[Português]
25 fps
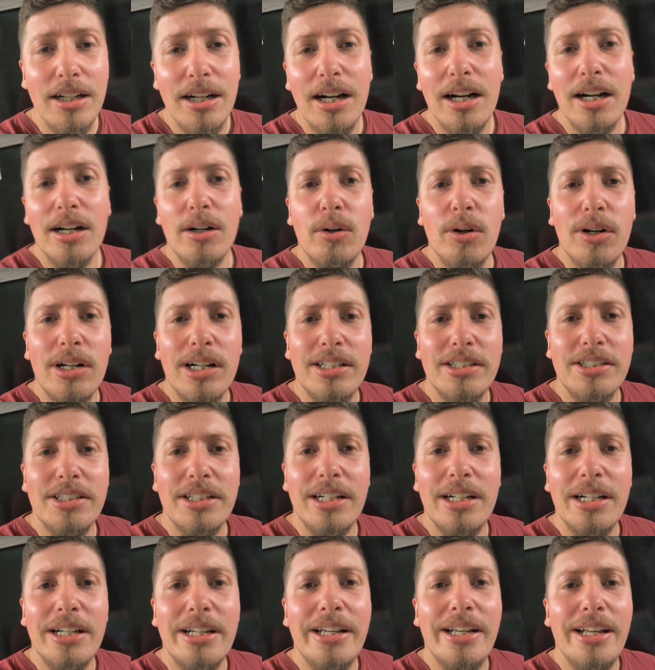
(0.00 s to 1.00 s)
Agora
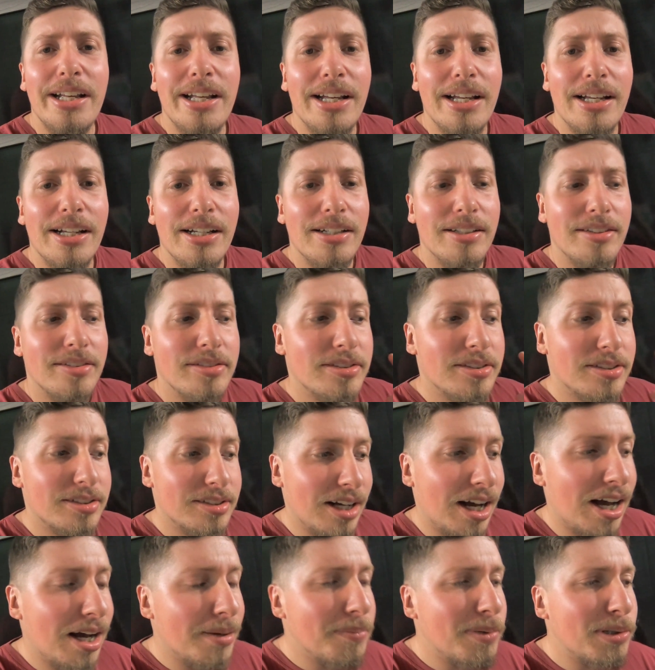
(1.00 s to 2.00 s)
já é
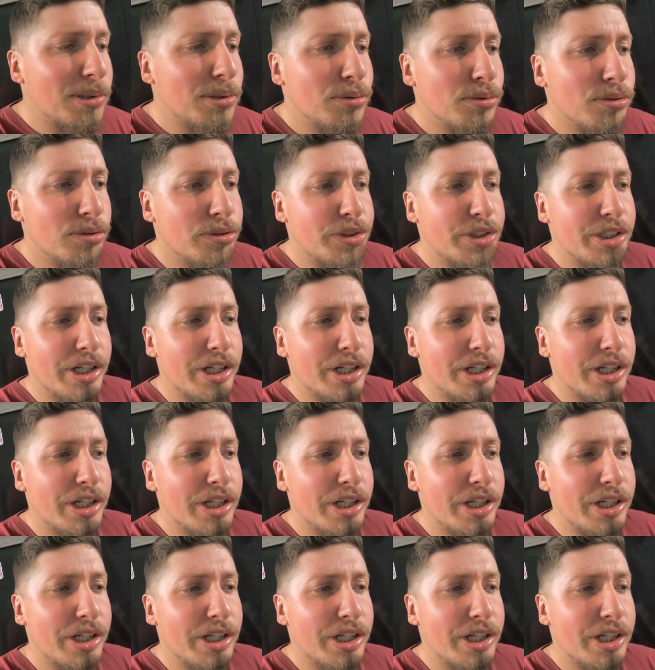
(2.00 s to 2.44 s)
sábado,